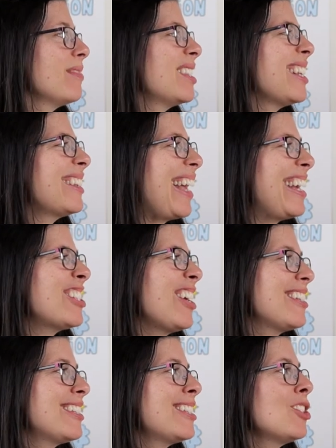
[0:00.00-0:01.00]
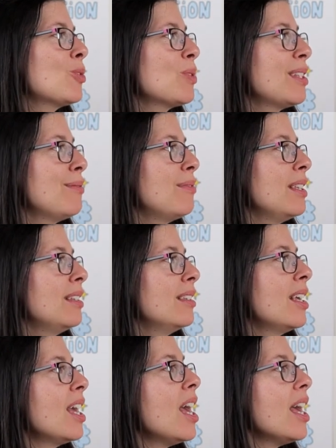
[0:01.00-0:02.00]
C'est très gentil,
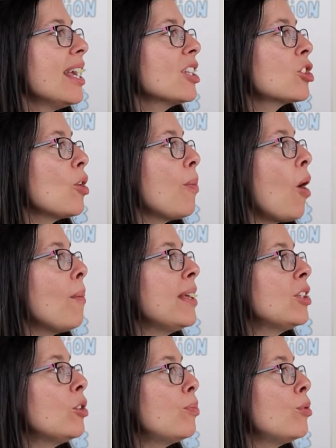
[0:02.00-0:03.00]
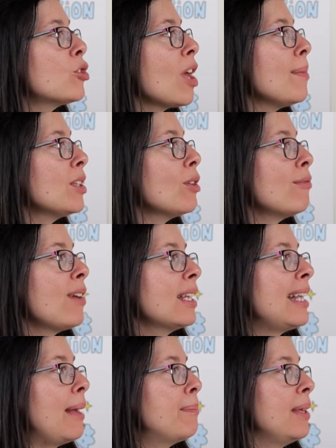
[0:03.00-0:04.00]
Joséphine, et je te promets de ne plus jamais te
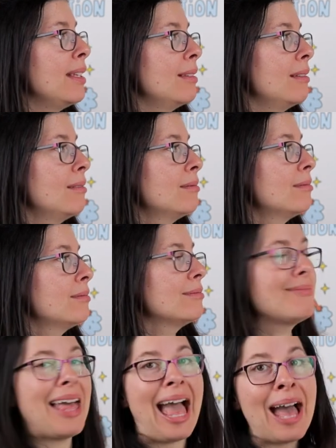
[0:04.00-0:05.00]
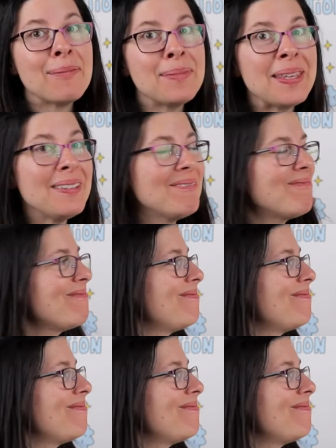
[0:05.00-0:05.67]
faire de la peine. Ami,